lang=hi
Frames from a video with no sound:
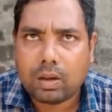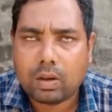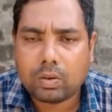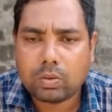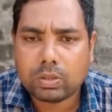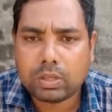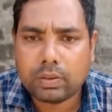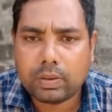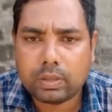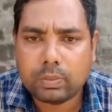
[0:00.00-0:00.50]
और
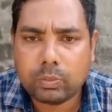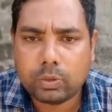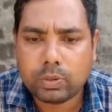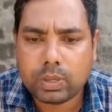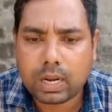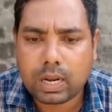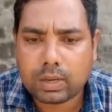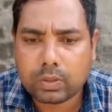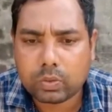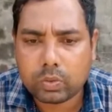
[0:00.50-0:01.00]
उसके बाद मूवी
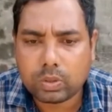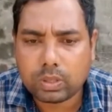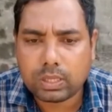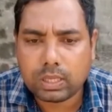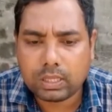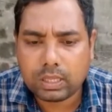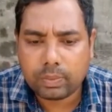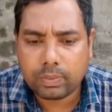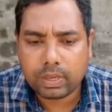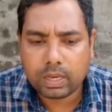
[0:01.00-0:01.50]
बनाना शुरू कर
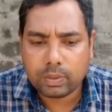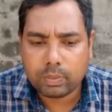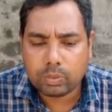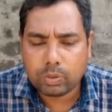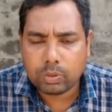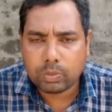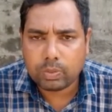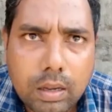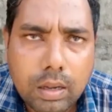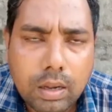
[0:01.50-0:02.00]
दिया जब मैंने
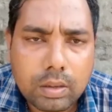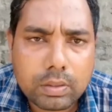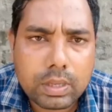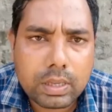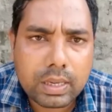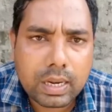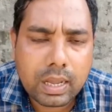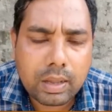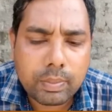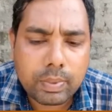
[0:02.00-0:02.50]
मूवी और
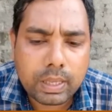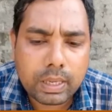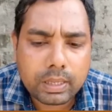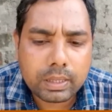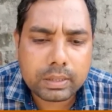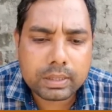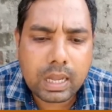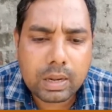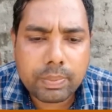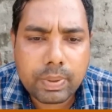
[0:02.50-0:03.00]
डंडा मेरी
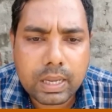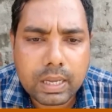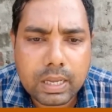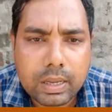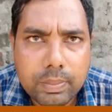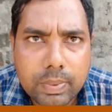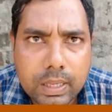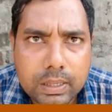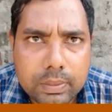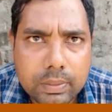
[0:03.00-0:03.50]
चारपाई के
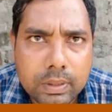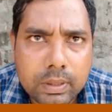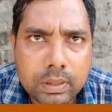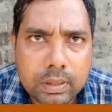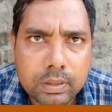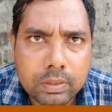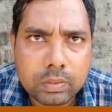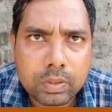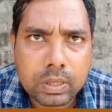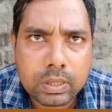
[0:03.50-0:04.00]
पास
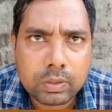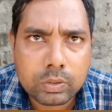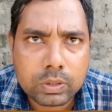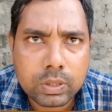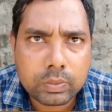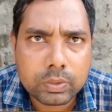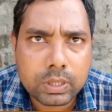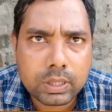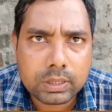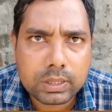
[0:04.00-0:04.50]
वहीं
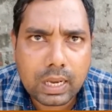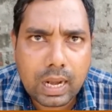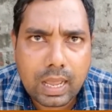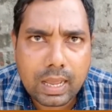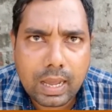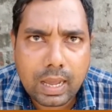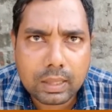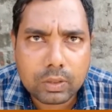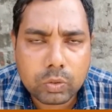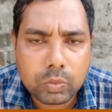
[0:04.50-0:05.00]
जब उसने
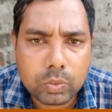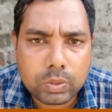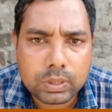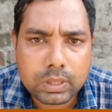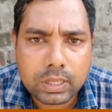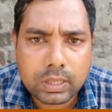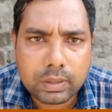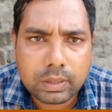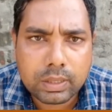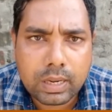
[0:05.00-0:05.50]
चलाया तो वो
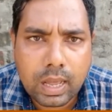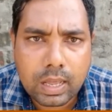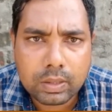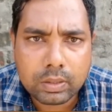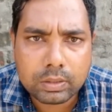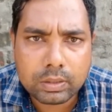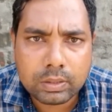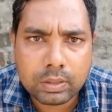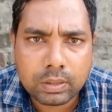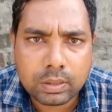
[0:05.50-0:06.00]
इतने
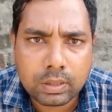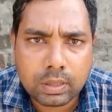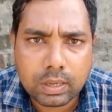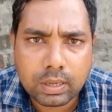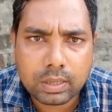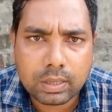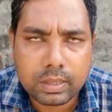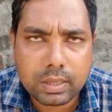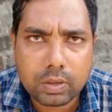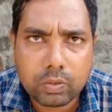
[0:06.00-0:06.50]

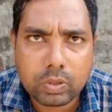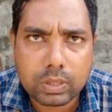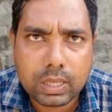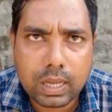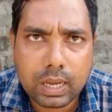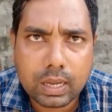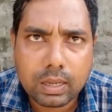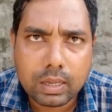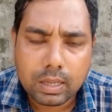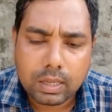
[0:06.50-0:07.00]
ड्रिंक किए हुए
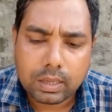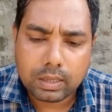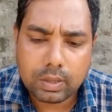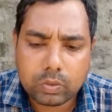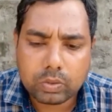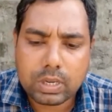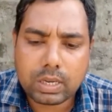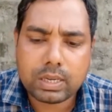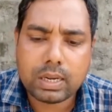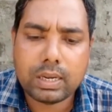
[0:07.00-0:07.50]
था कि
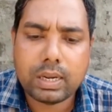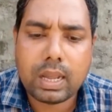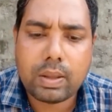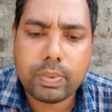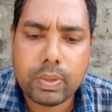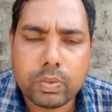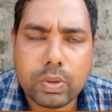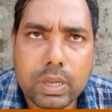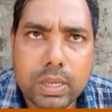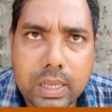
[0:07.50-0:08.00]
उसका डंडा
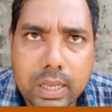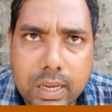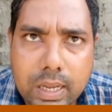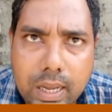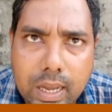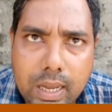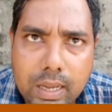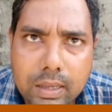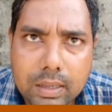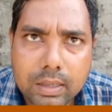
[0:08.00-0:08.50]
भी वहीं गिर
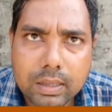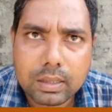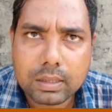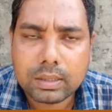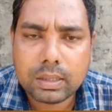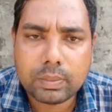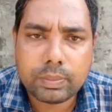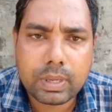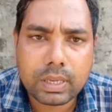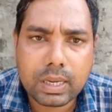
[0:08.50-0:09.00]
गया
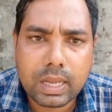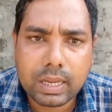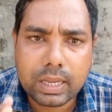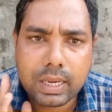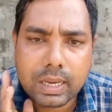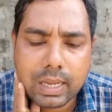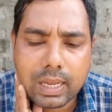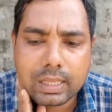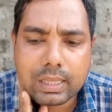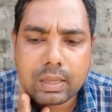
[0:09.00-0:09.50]
जब डंडा गिर
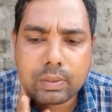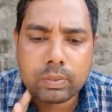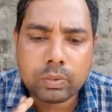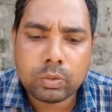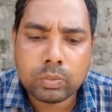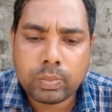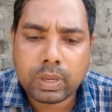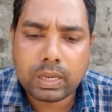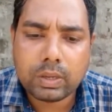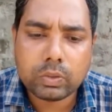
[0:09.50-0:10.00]
गया तब
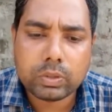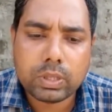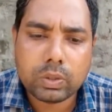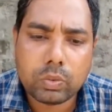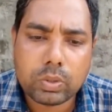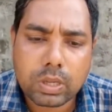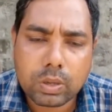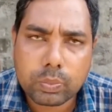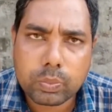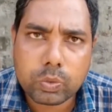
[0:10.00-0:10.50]
मैंने उससे
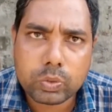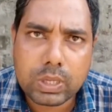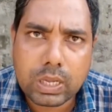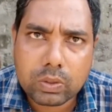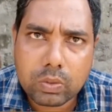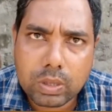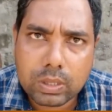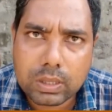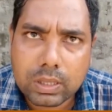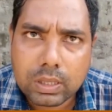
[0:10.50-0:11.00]
उठकर पूछा
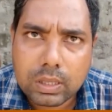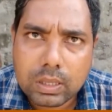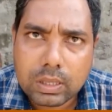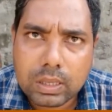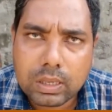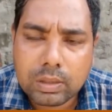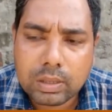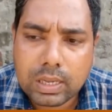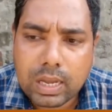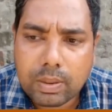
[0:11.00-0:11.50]
तुरंत
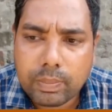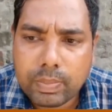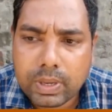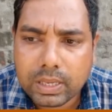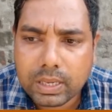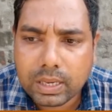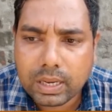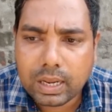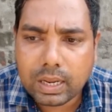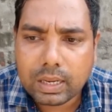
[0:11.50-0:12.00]
कि क्या
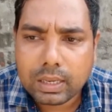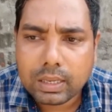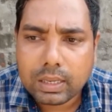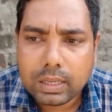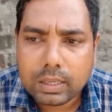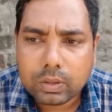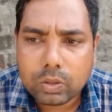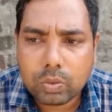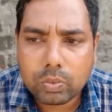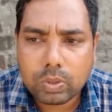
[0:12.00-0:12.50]
मैटर है
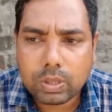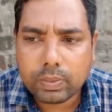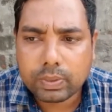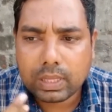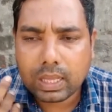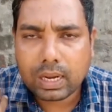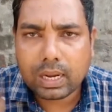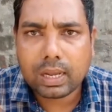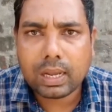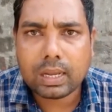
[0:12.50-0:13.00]
तो वही
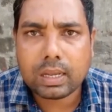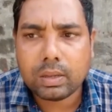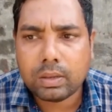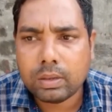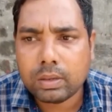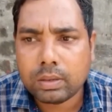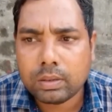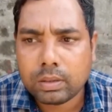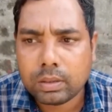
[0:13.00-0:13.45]
बताने लगा कि